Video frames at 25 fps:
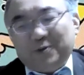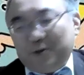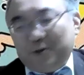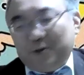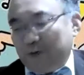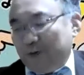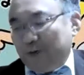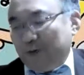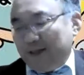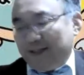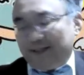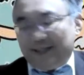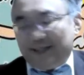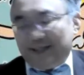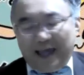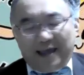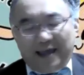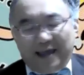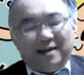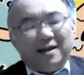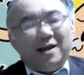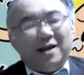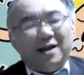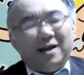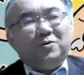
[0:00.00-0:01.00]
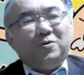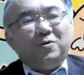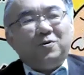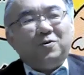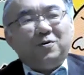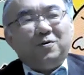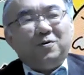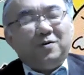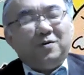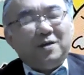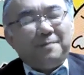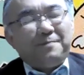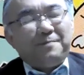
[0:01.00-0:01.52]
ということでですね、あ
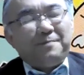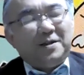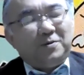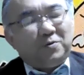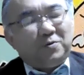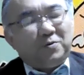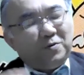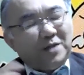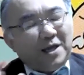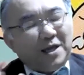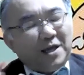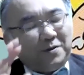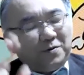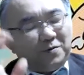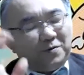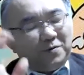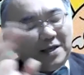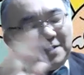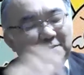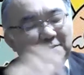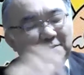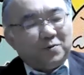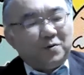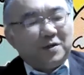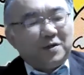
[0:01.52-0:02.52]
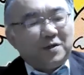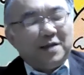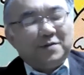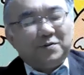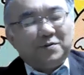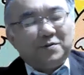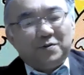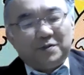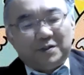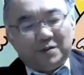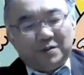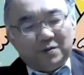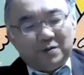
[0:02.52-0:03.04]
のやっぱり東大京大総計
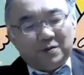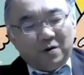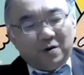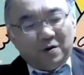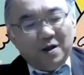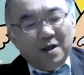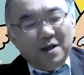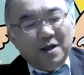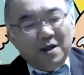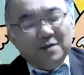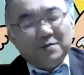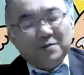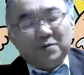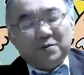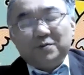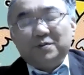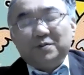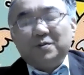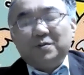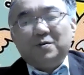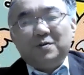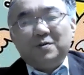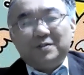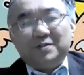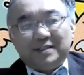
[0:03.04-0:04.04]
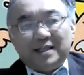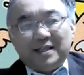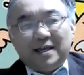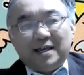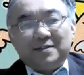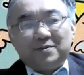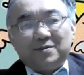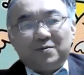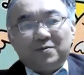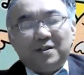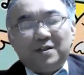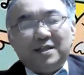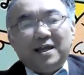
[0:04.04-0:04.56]
上智を卒業し
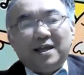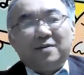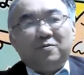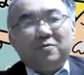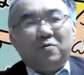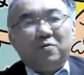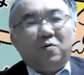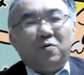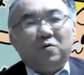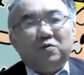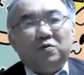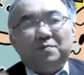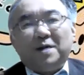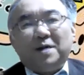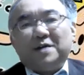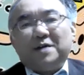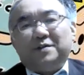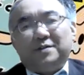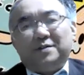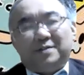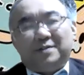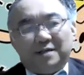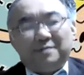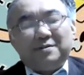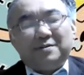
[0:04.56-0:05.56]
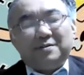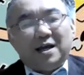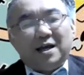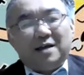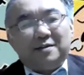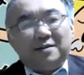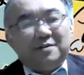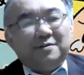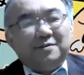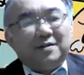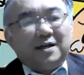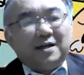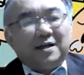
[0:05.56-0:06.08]
て、それでこううまくいってる
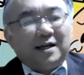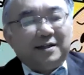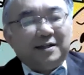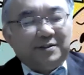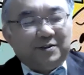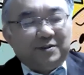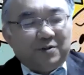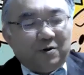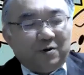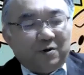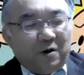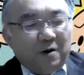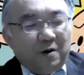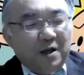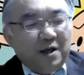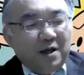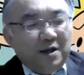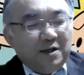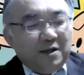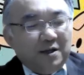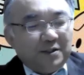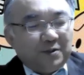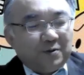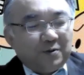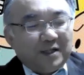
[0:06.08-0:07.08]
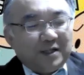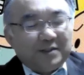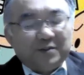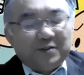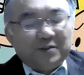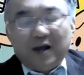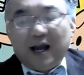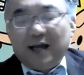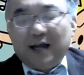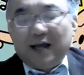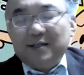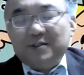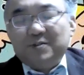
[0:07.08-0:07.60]
なっていうような感じの人たち
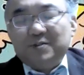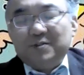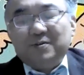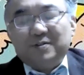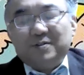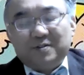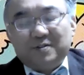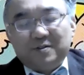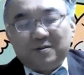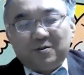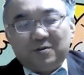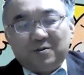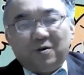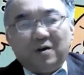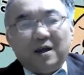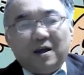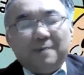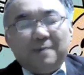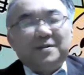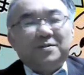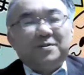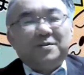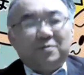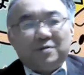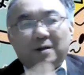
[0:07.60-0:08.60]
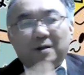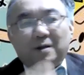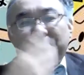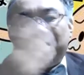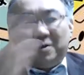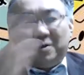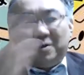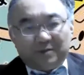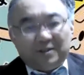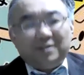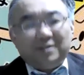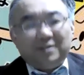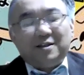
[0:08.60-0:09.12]
と話をすると、やっぱそういうのは
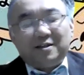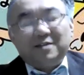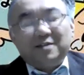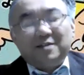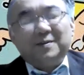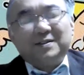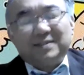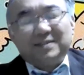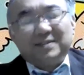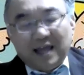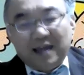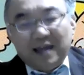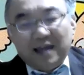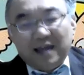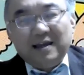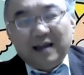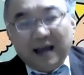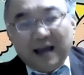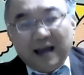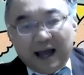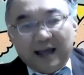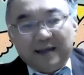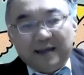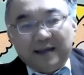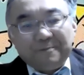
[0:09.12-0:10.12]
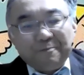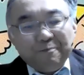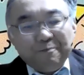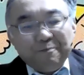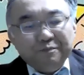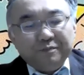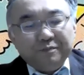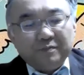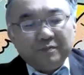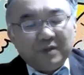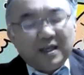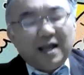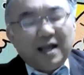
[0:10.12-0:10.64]
ペロって出てきますね。はい。
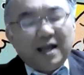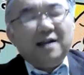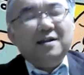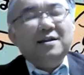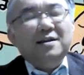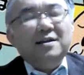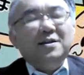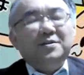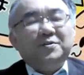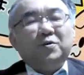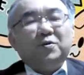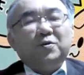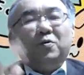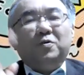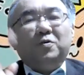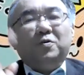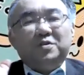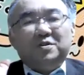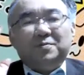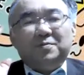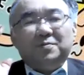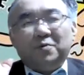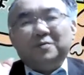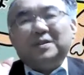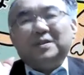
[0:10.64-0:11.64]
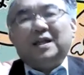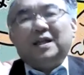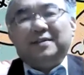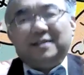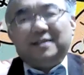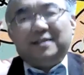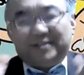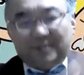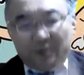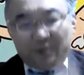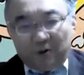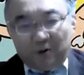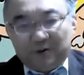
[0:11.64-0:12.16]
だから、そういうもんなん
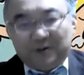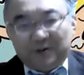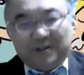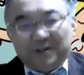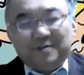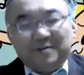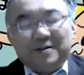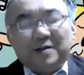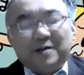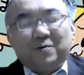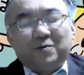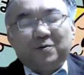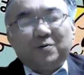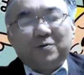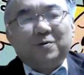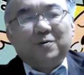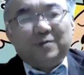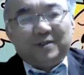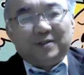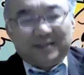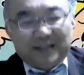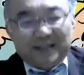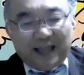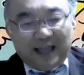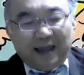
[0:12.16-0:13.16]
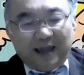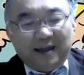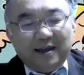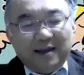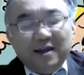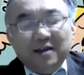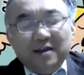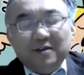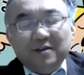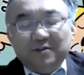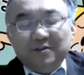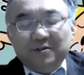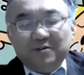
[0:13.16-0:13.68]
ですよっていうようなことをですね、
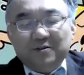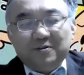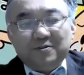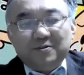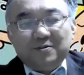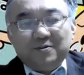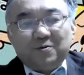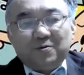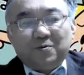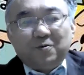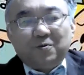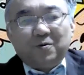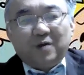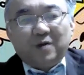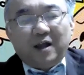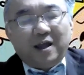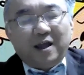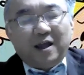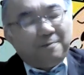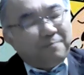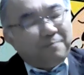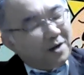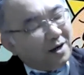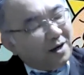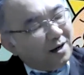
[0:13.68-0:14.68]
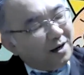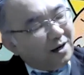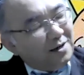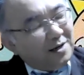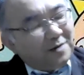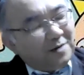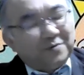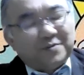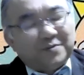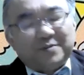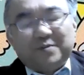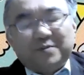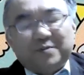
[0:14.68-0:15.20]
言うところがやっぱ彼
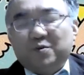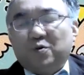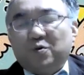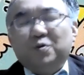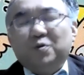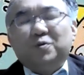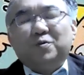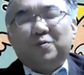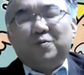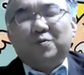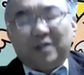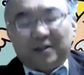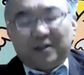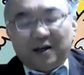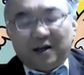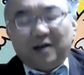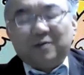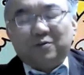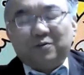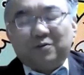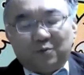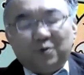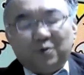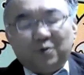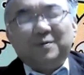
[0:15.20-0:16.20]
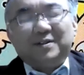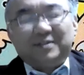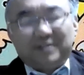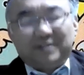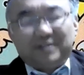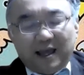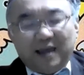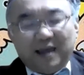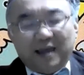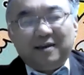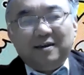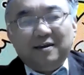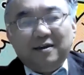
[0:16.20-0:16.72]
らのすごいとこだなと思います
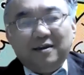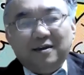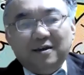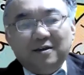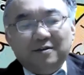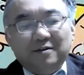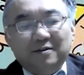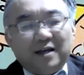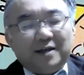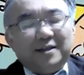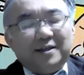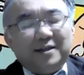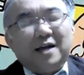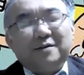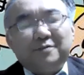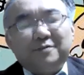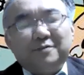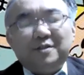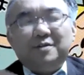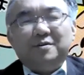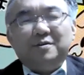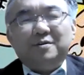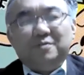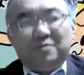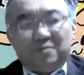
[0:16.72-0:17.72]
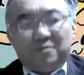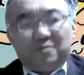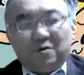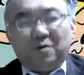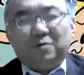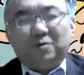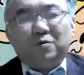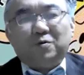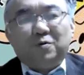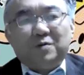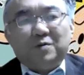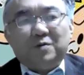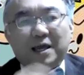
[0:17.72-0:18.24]
ね。だから逆に言う
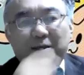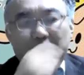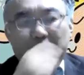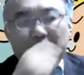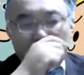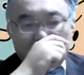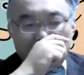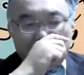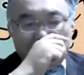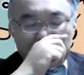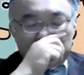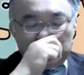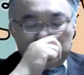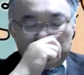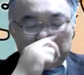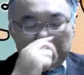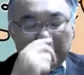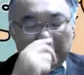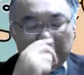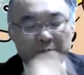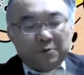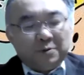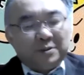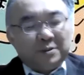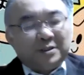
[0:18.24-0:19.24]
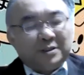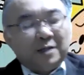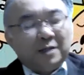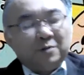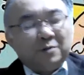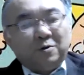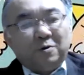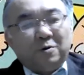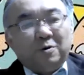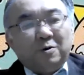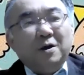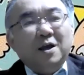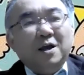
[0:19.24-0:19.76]
と、東大京大総計上智な
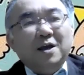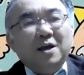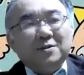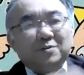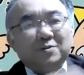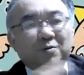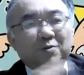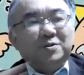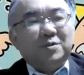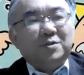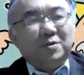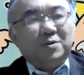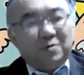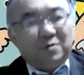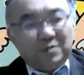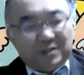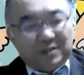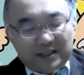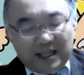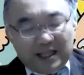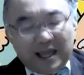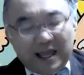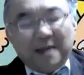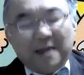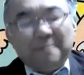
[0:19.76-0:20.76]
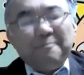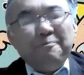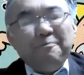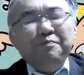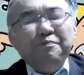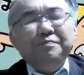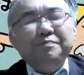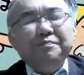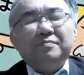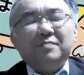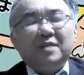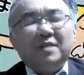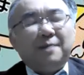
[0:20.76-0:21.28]
どを卒業して、
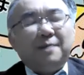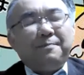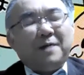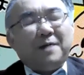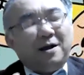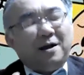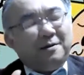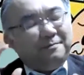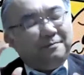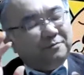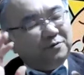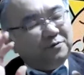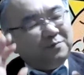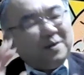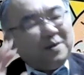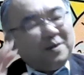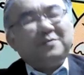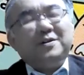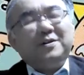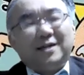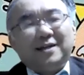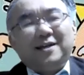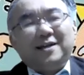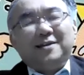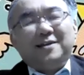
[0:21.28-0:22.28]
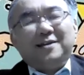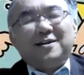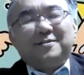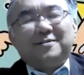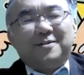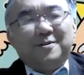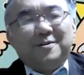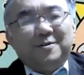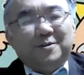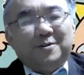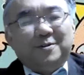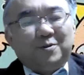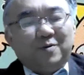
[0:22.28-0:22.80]
やっぱうまくいかないなっ
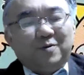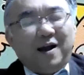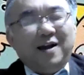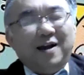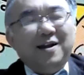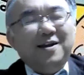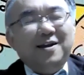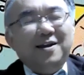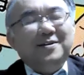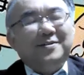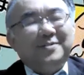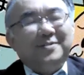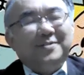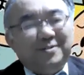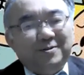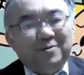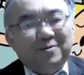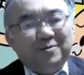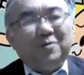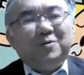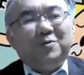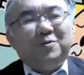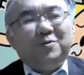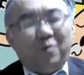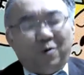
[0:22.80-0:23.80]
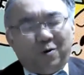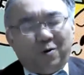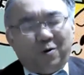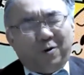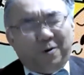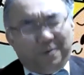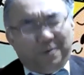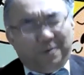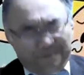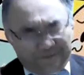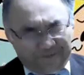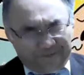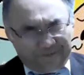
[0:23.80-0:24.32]
ていう人は、すごく
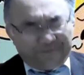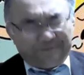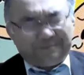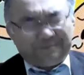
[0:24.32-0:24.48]
こう、